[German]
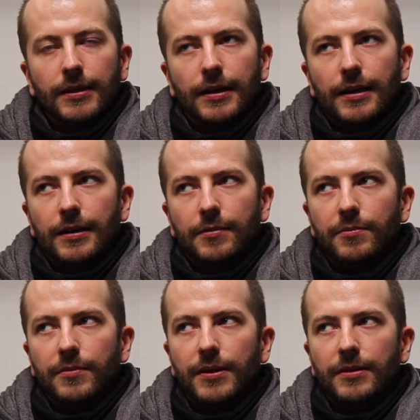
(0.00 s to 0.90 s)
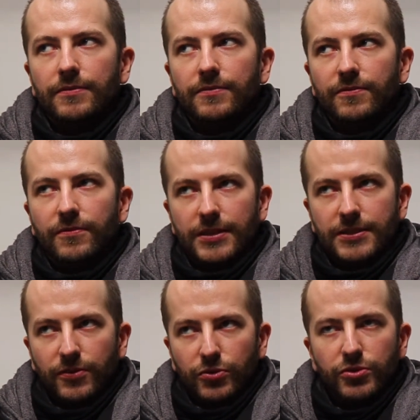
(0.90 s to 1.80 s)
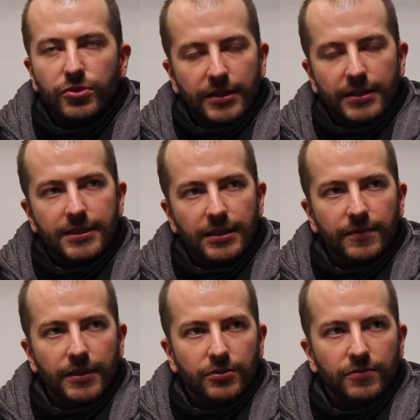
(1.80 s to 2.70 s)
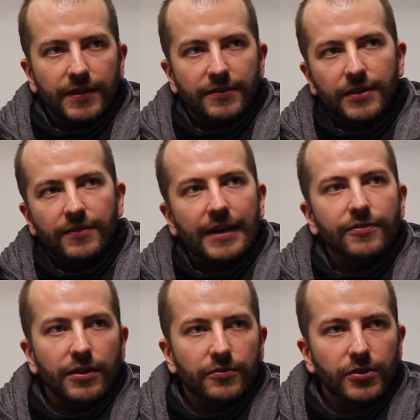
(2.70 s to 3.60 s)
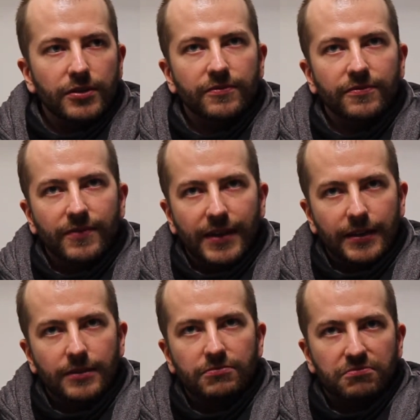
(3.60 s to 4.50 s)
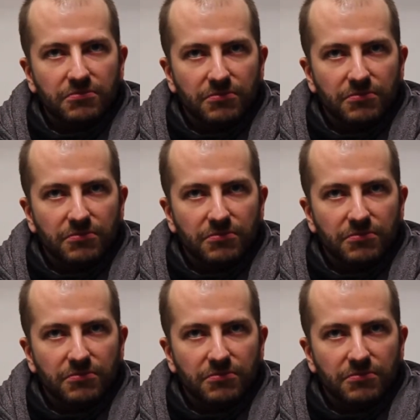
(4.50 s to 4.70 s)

ähm, was von uns organisiert wird und wenn wir wegfallen würden, wäre,